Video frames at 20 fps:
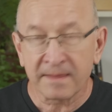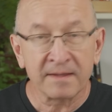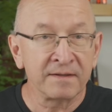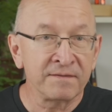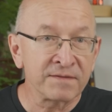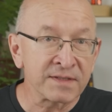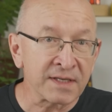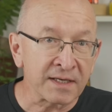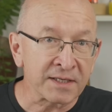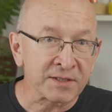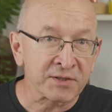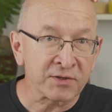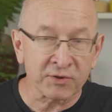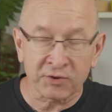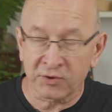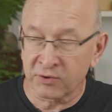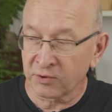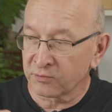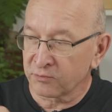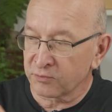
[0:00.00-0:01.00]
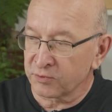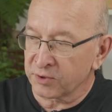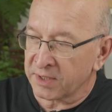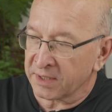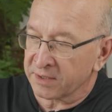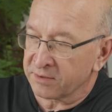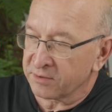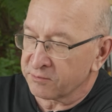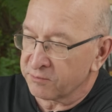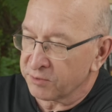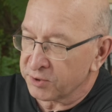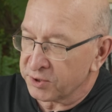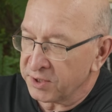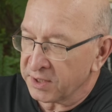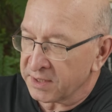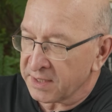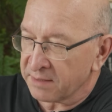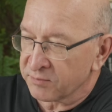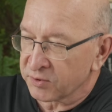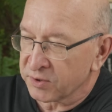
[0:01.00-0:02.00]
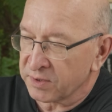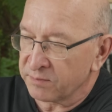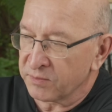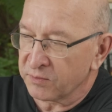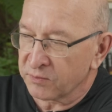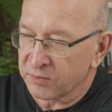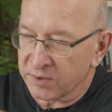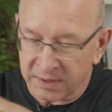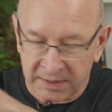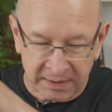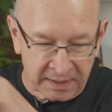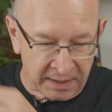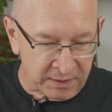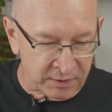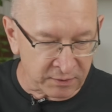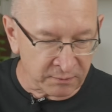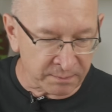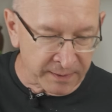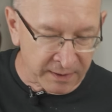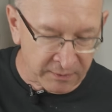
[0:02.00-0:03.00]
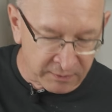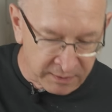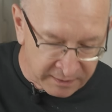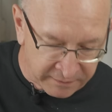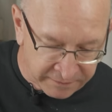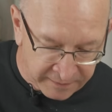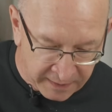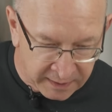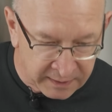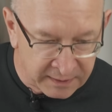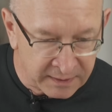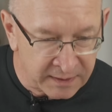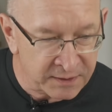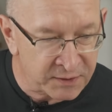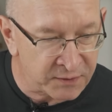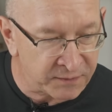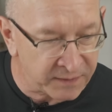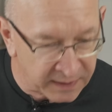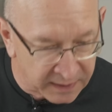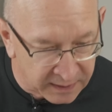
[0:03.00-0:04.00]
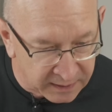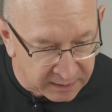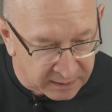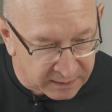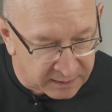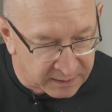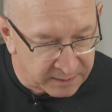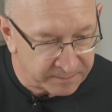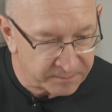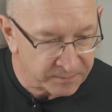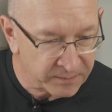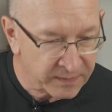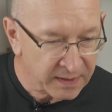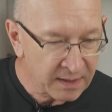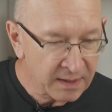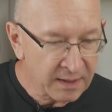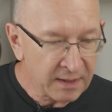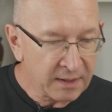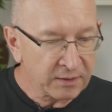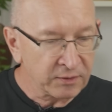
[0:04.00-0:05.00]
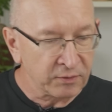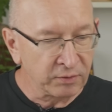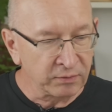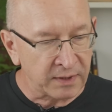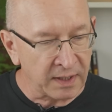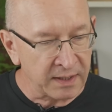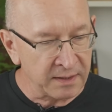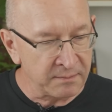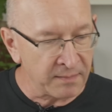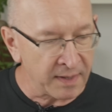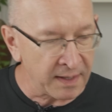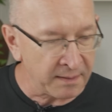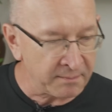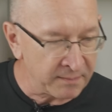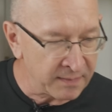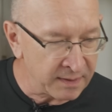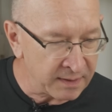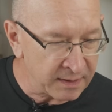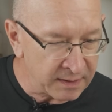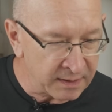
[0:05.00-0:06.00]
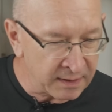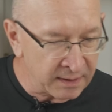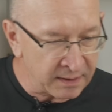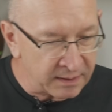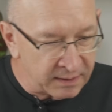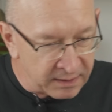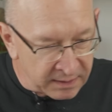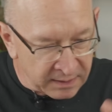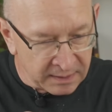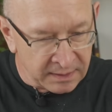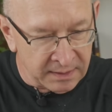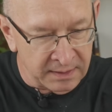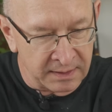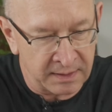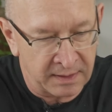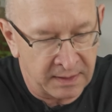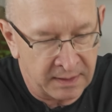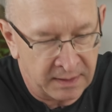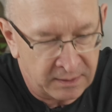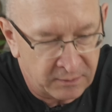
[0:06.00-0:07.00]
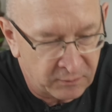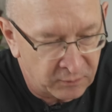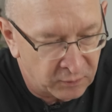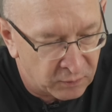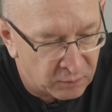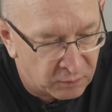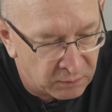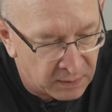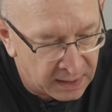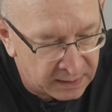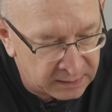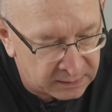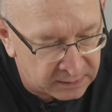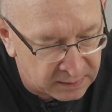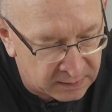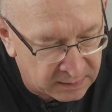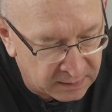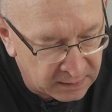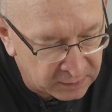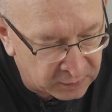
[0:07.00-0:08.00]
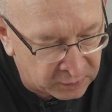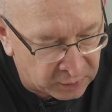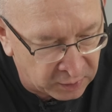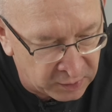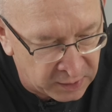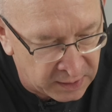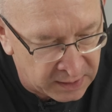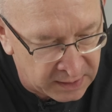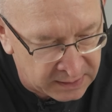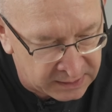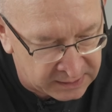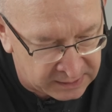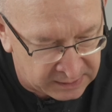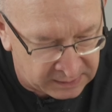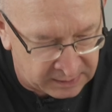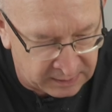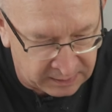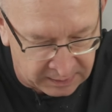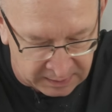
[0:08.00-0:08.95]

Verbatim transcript: I w zależności od użytego głośnika możemy uzyskać zupełnie fajny dźwięk. Tutaj mam y, inny układ. To jest